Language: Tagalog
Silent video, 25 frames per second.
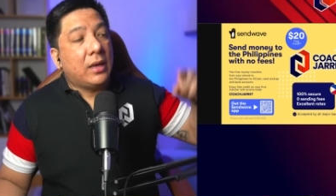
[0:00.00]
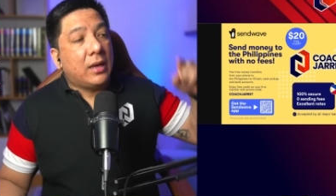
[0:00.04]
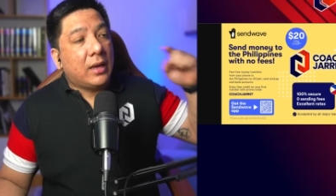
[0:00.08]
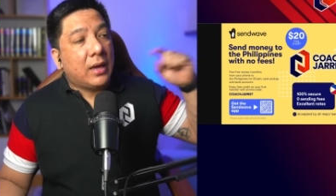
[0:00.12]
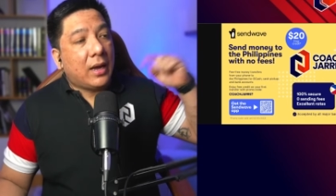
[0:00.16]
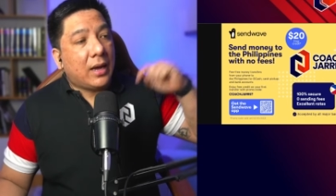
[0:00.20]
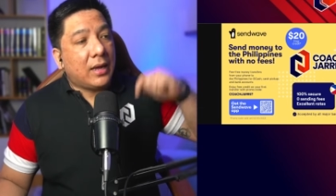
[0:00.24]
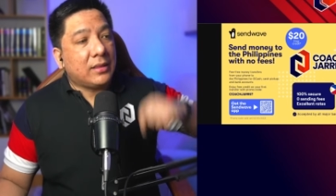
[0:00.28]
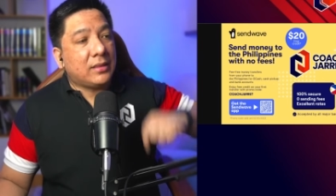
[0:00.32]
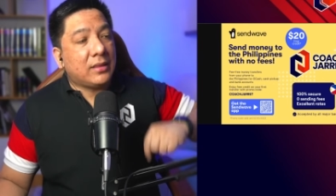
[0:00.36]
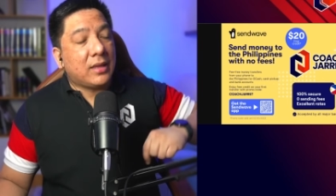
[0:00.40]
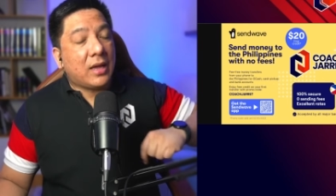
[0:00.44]

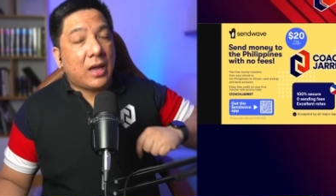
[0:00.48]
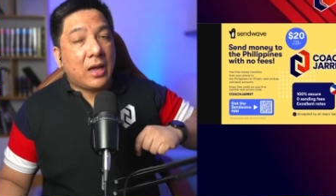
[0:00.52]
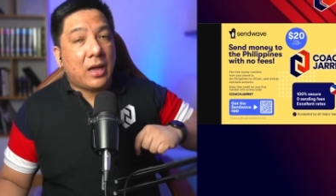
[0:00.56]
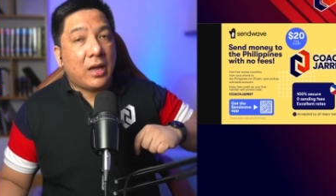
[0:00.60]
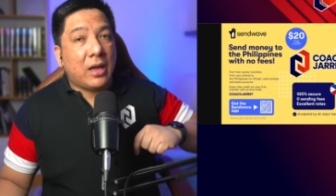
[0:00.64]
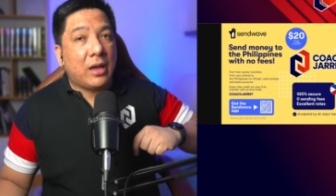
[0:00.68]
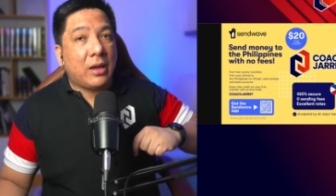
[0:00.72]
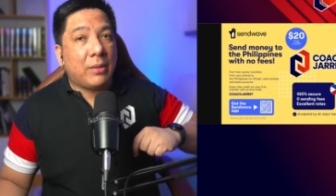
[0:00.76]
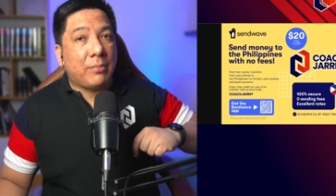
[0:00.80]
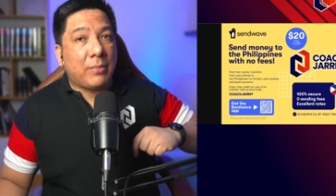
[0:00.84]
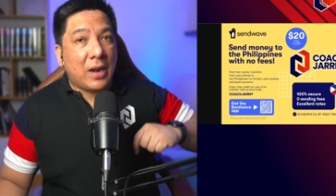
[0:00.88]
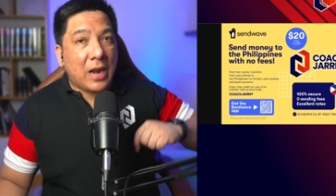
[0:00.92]
at
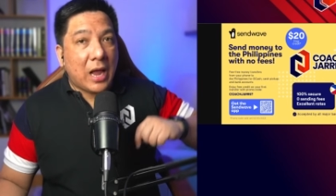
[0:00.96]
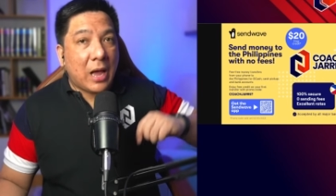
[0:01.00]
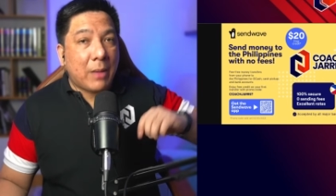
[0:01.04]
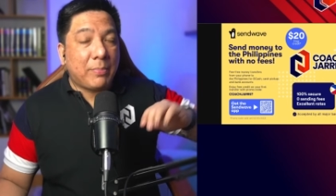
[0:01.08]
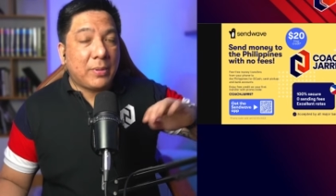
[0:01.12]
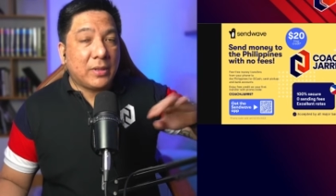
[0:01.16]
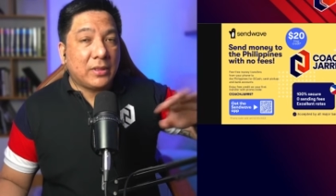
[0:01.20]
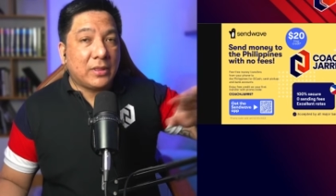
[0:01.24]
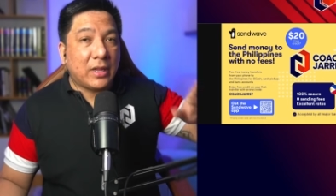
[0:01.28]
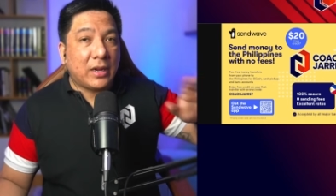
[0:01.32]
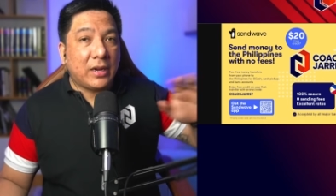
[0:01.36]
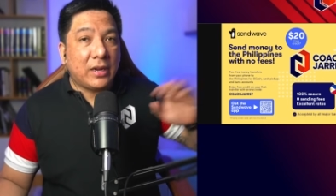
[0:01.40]
uh,
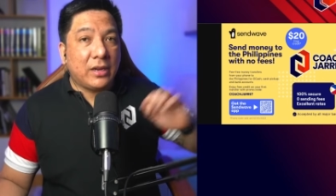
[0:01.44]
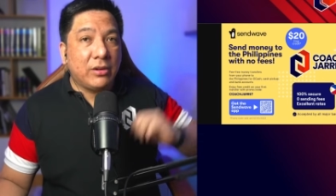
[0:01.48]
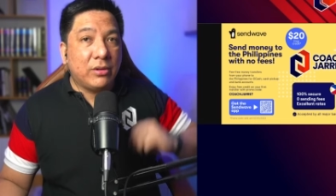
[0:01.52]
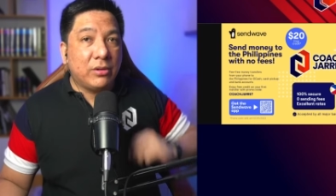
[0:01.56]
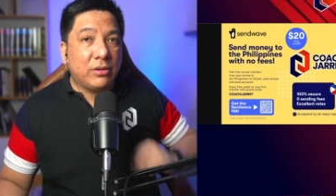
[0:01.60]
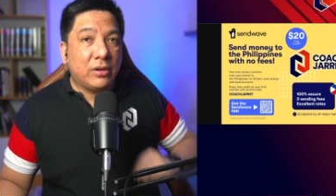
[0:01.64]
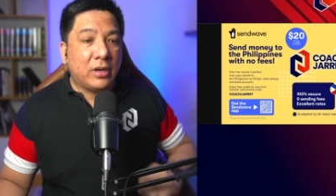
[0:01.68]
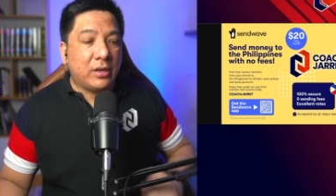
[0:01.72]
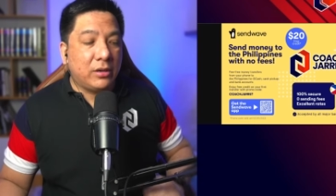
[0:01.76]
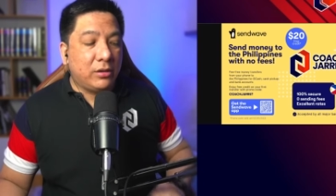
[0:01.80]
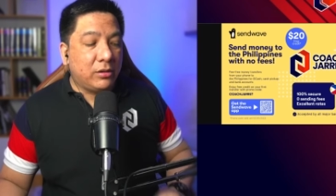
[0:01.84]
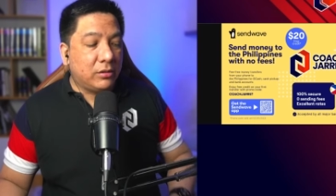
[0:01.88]
malapit na rin
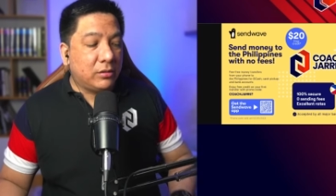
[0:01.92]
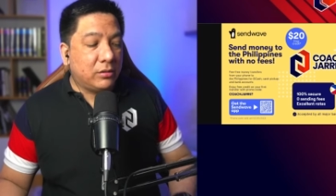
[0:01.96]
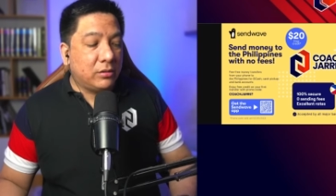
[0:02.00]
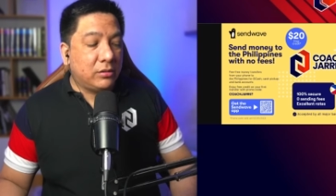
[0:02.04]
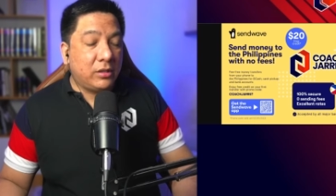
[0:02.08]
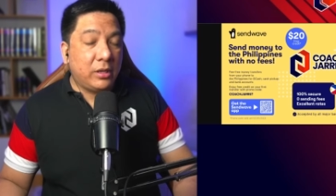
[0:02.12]
yung ano,